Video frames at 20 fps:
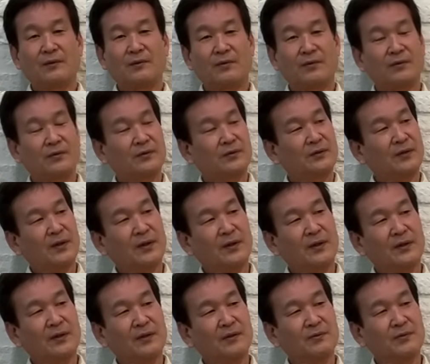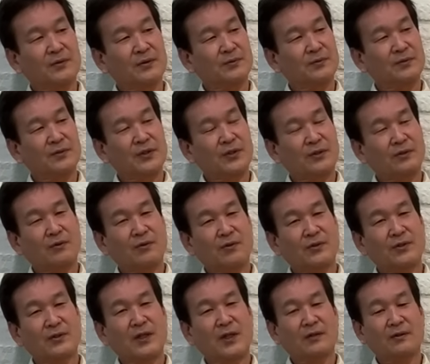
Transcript: フォルクスワーゲンが多分自分で申告した